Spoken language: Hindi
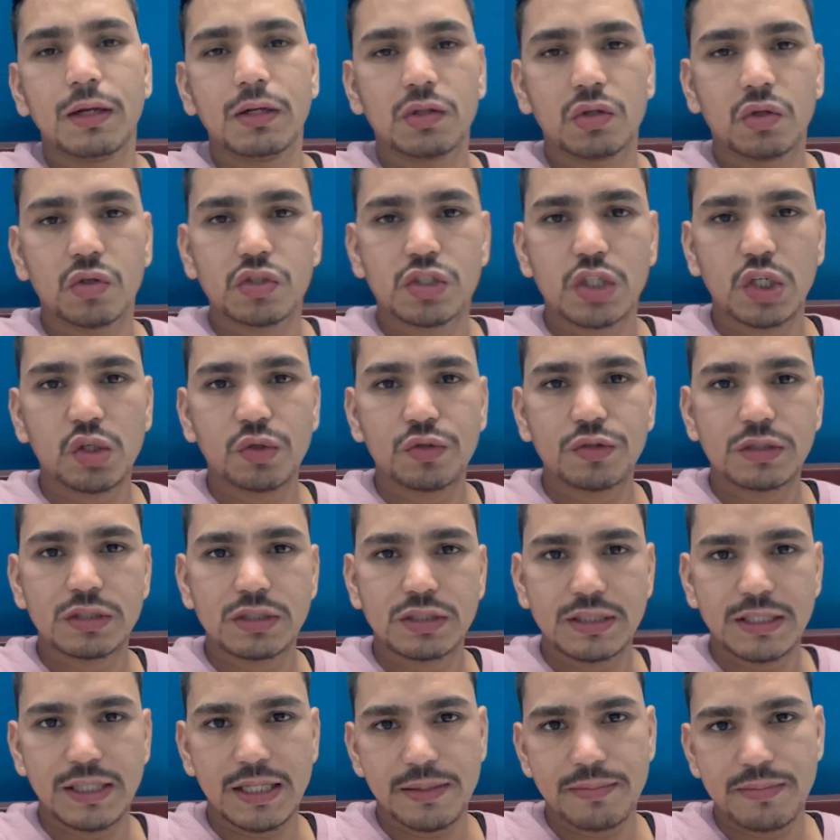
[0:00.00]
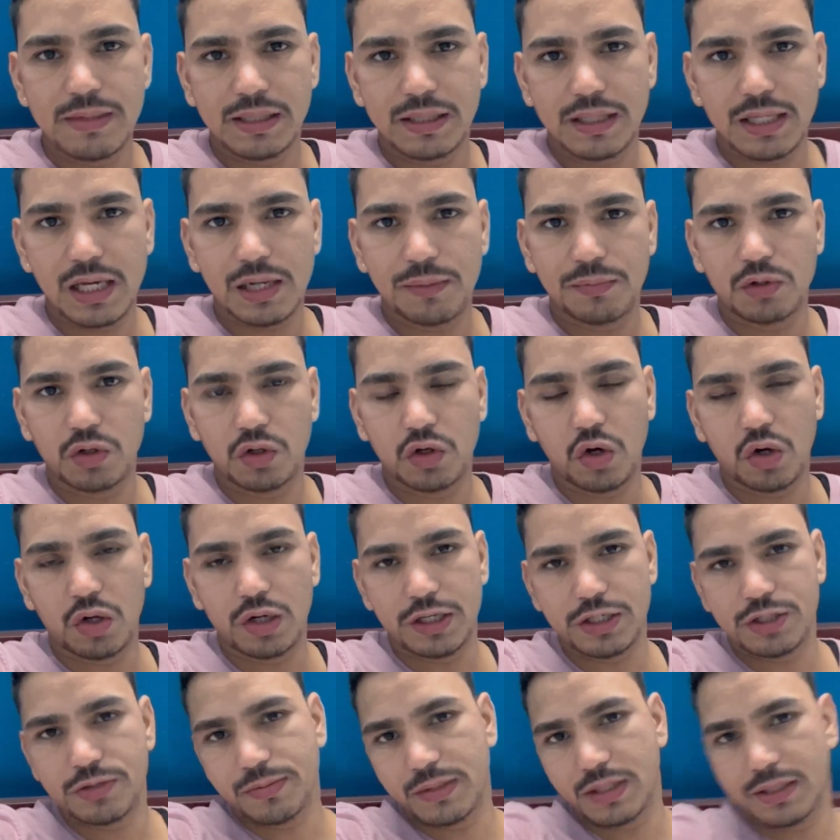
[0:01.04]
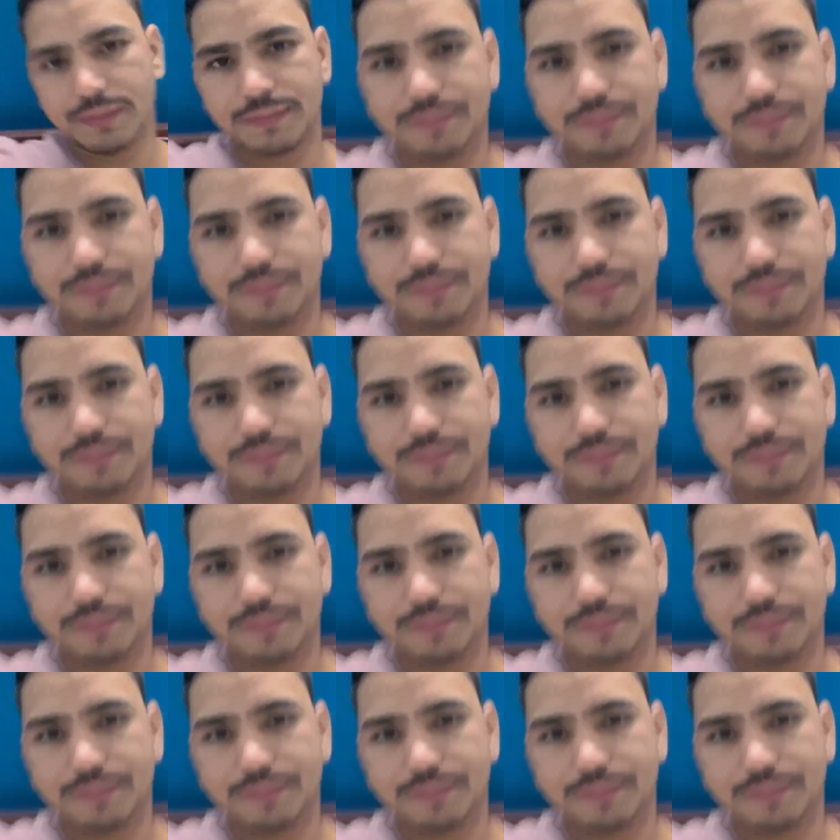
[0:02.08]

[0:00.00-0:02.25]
तो चलो सीधा मिलते हैं आपको कॉलेज में